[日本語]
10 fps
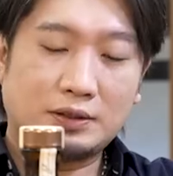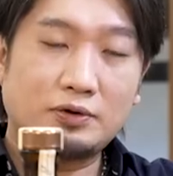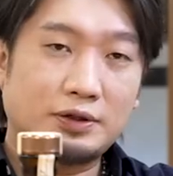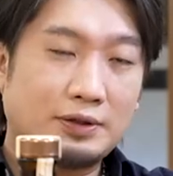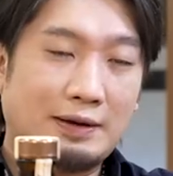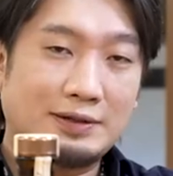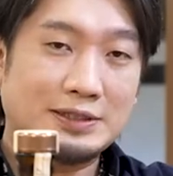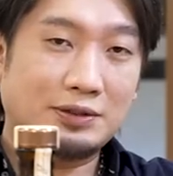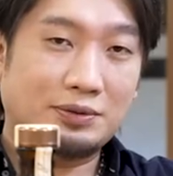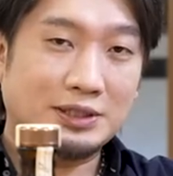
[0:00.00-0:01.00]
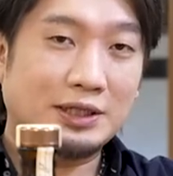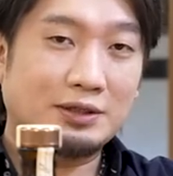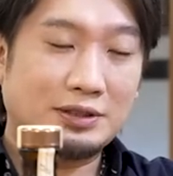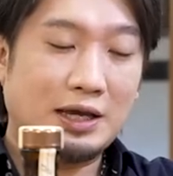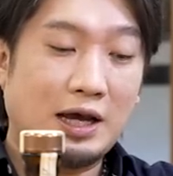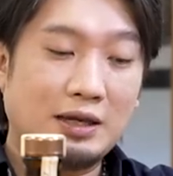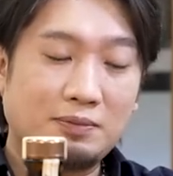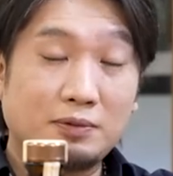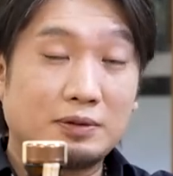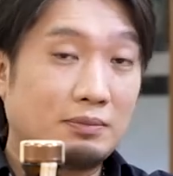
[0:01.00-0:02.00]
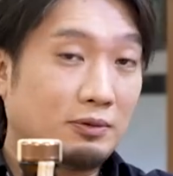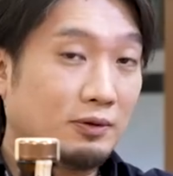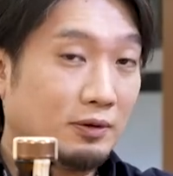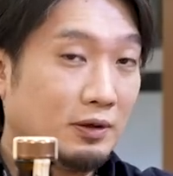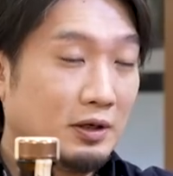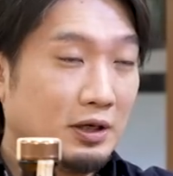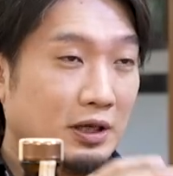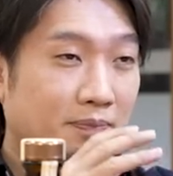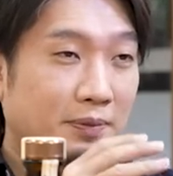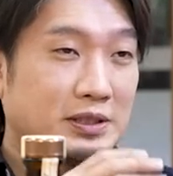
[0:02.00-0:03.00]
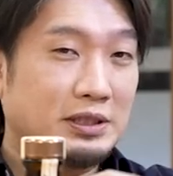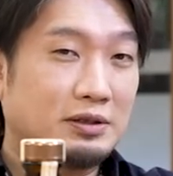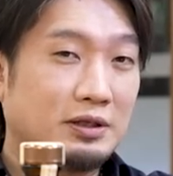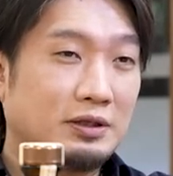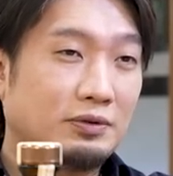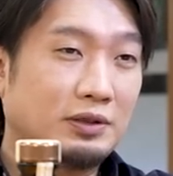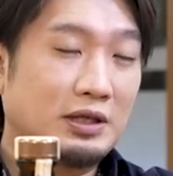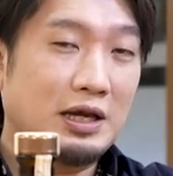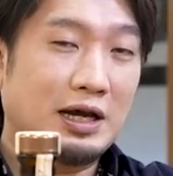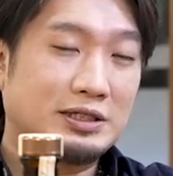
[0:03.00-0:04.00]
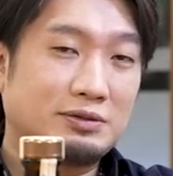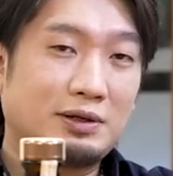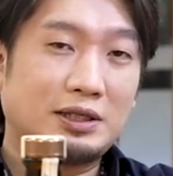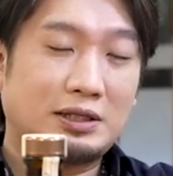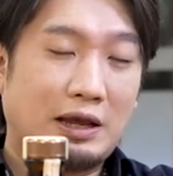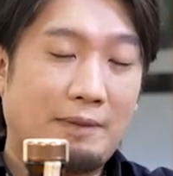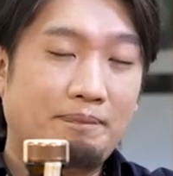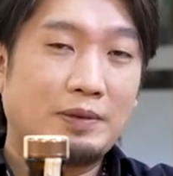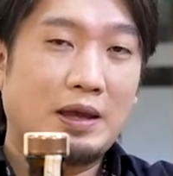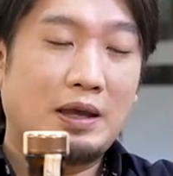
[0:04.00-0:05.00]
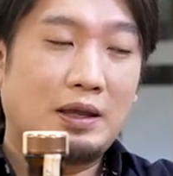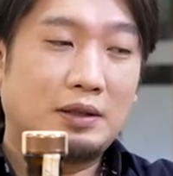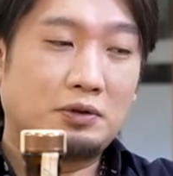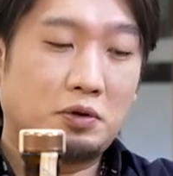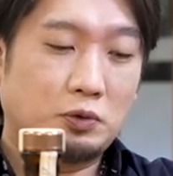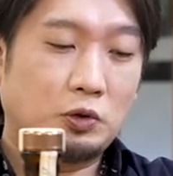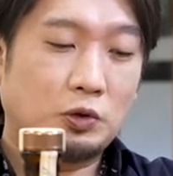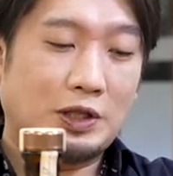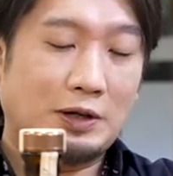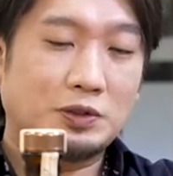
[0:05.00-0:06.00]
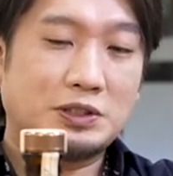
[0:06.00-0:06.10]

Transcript: 料理と合わせるとかじゃなくて、ハイボールでも一杯じっくり飲んで味わって飲む楽